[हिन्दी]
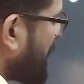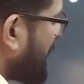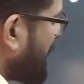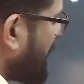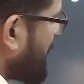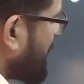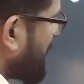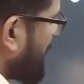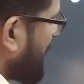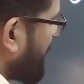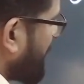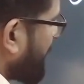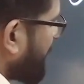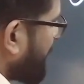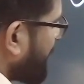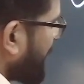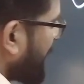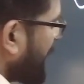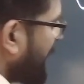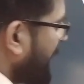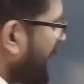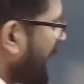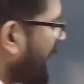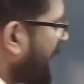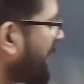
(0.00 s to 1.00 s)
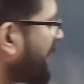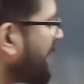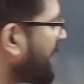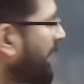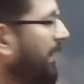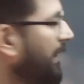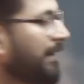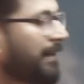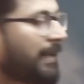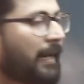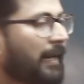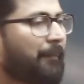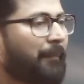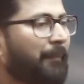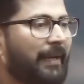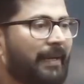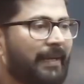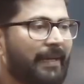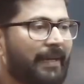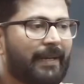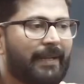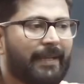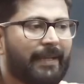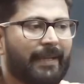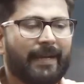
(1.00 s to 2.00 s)
टीचर यानी
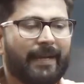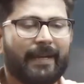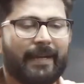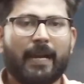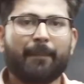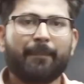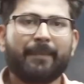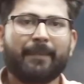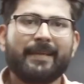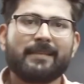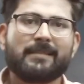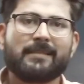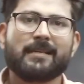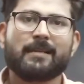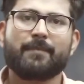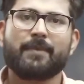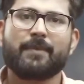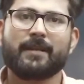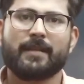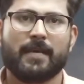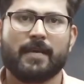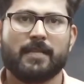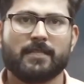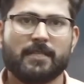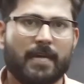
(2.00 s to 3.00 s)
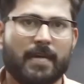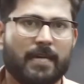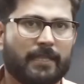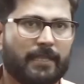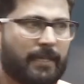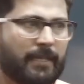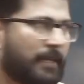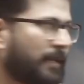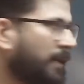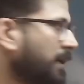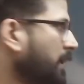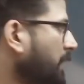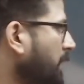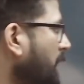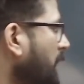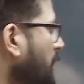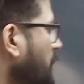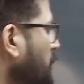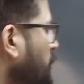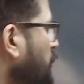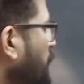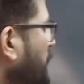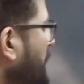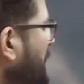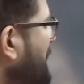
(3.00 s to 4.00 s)
इंटरमीडिएट के अगर आप टीचर बनना चाहते हैं
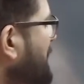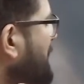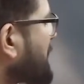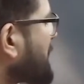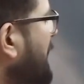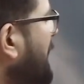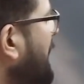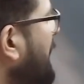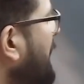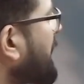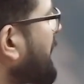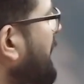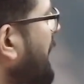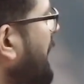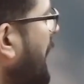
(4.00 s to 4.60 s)
तो इसके लिए